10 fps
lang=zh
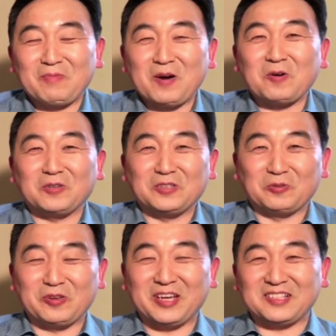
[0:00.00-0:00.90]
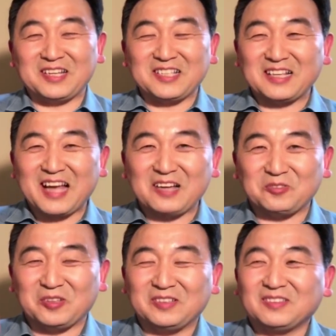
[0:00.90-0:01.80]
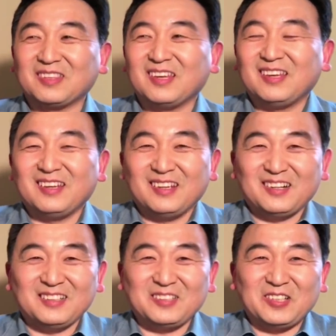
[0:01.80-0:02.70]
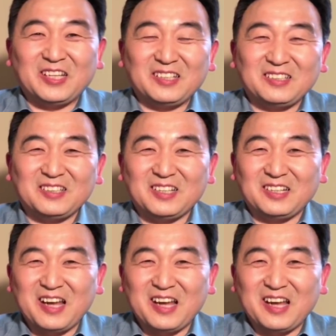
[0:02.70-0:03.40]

包括纽约也在下大雪，而且呃，